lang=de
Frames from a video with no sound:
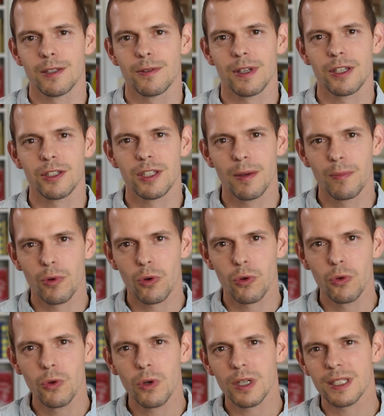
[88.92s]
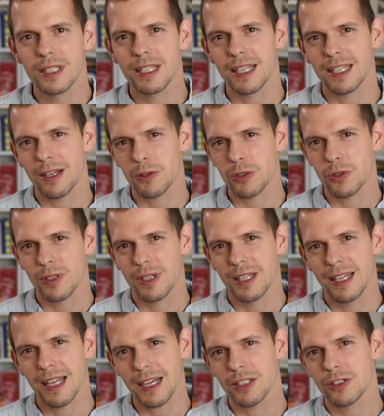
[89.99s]
Ist wirklich sehr berührend, hat auch so
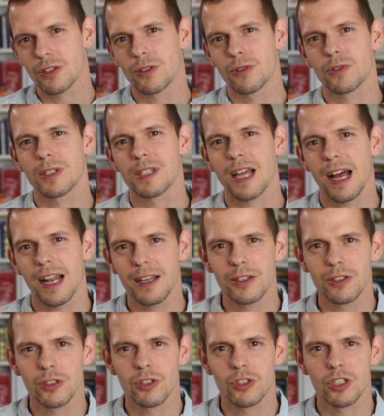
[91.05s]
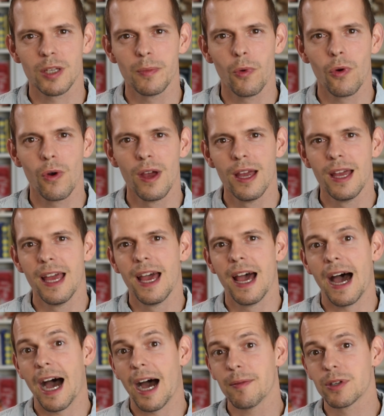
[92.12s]
eine leichte nostalgische Stimmung.
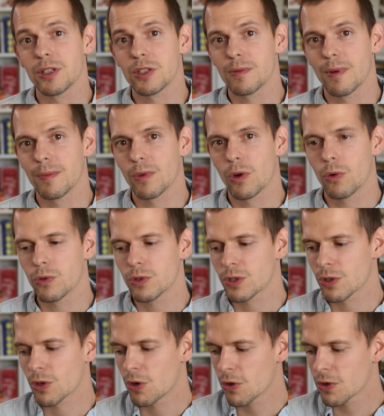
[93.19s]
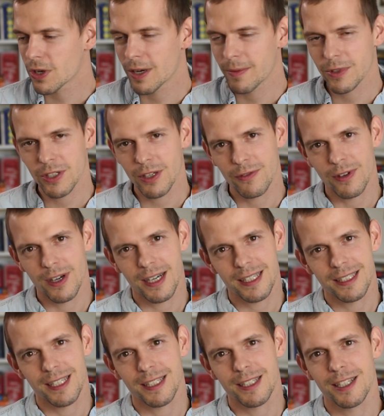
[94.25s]
Aber zu meinem großen Glück habe ich
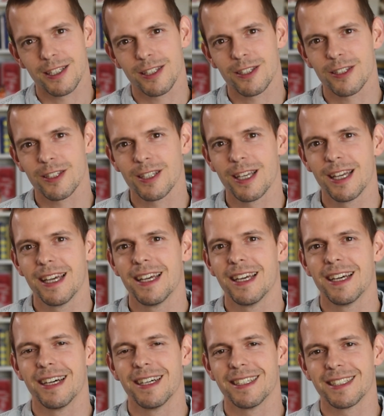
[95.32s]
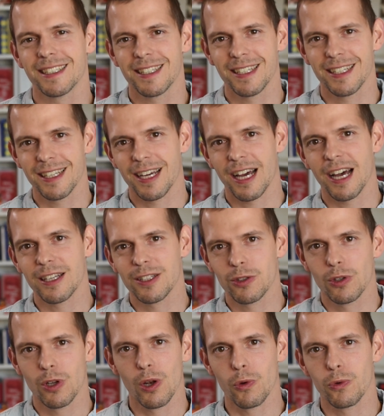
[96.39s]
erfahren, dass es äh,
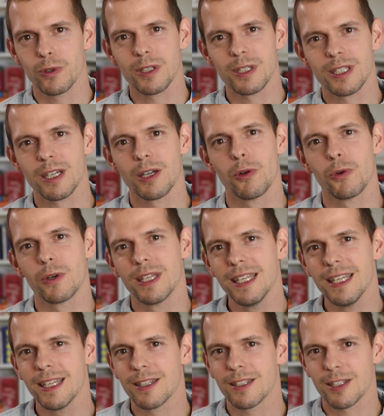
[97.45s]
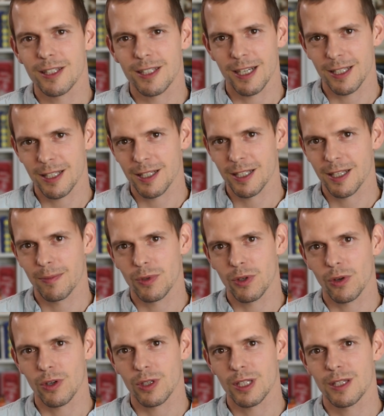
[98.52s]
so eine lose Trilogie ist. Das heißt, es gibt
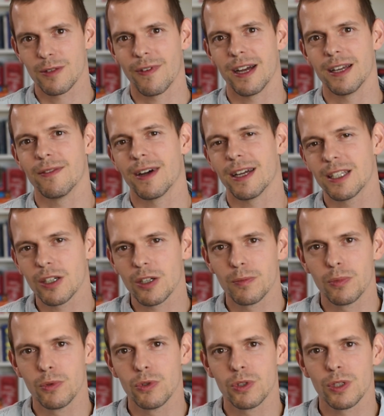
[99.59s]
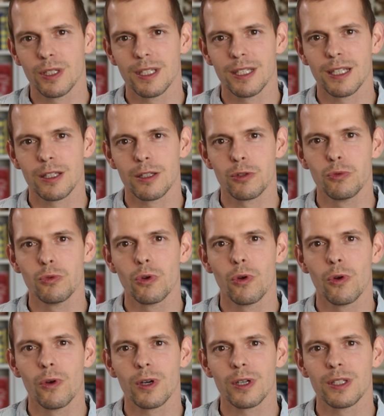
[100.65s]
noch zwei weitere Bücher, die
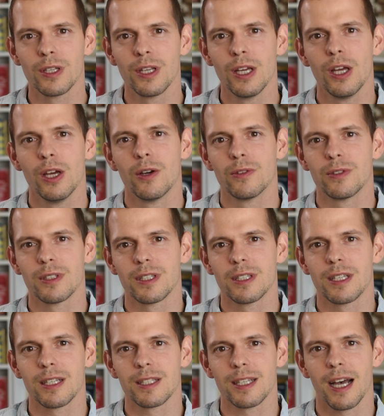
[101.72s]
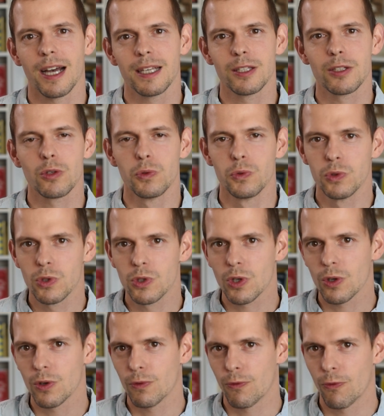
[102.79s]
dazugehören. Und das heißt
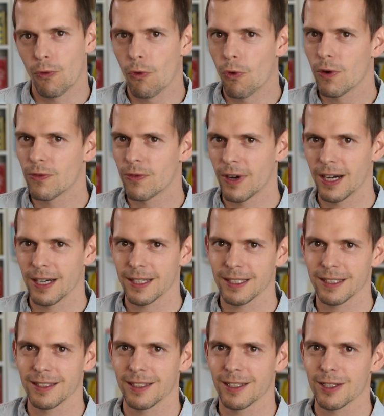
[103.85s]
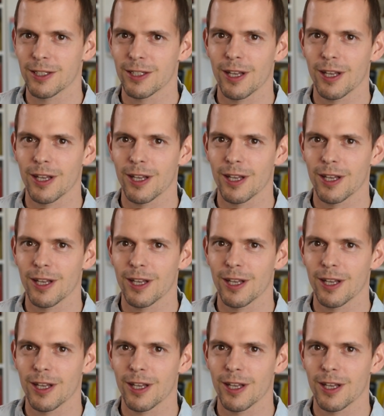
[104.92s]
Unsere Vorfahren.